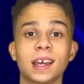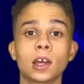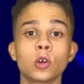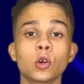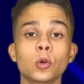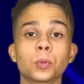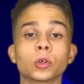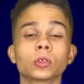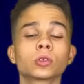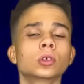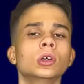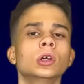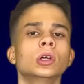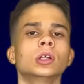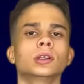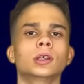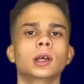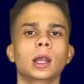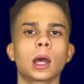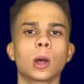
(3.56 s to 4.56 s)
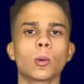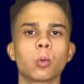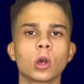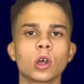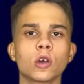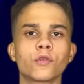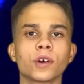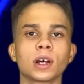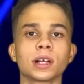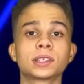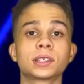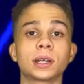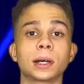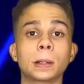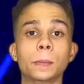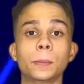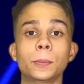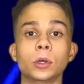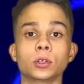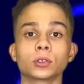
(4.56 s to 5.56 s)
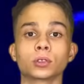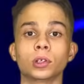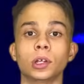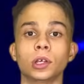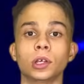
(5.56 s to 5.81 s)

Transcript: de grupos de la UEFA Champions